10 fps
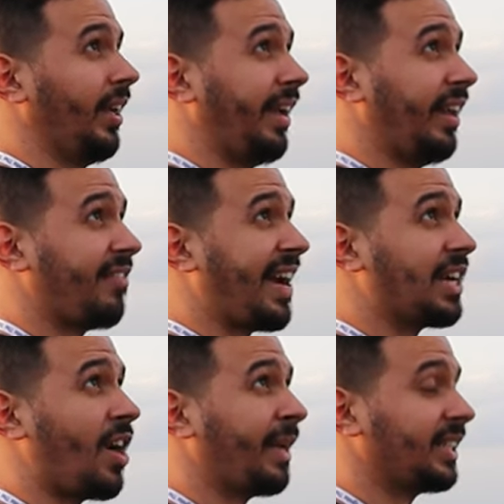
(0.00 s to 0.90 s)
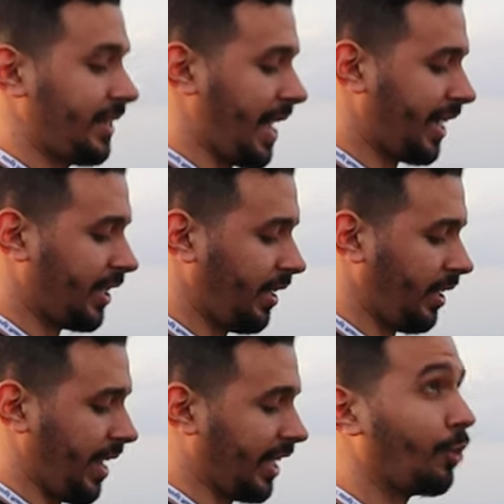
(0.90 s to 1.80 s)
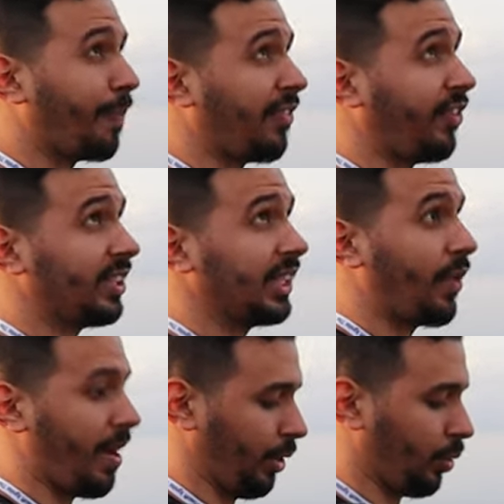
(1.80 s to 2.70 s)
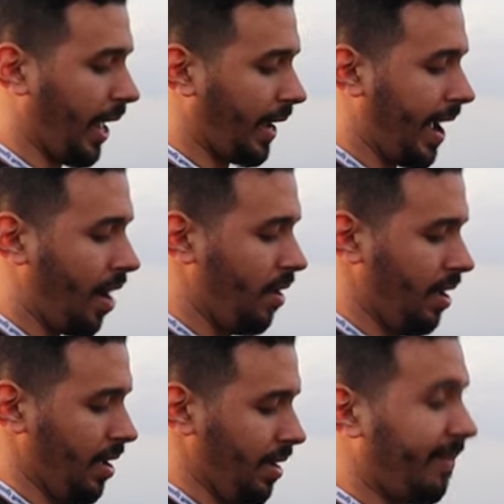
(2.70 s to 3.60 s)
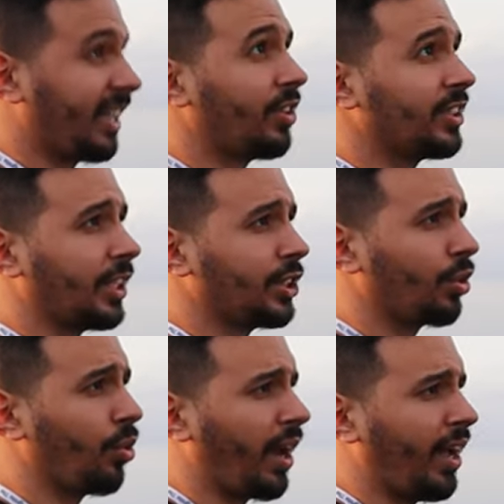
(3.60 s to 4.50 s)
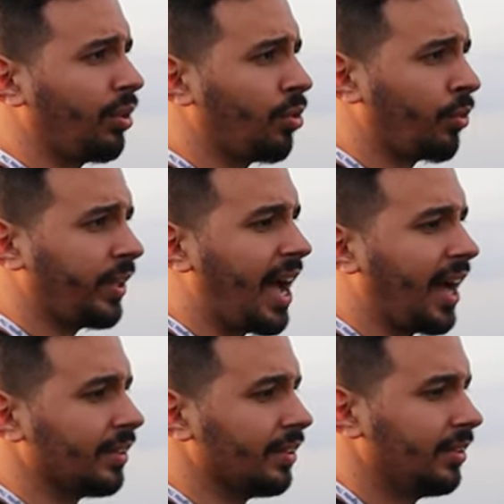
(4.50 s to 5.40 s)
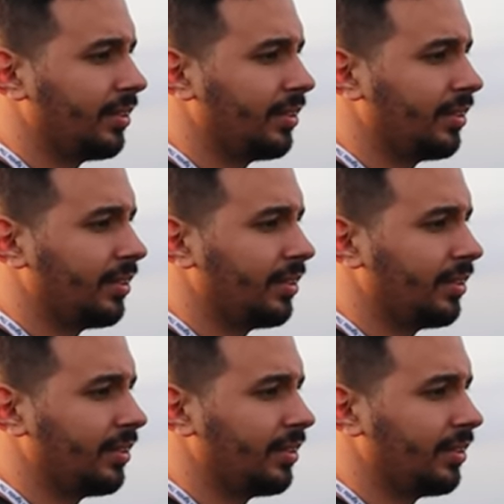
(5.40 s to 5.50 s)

Ele vai dar uma mensagem que a superfície não é muito legal, mas você segura ele com cuidado.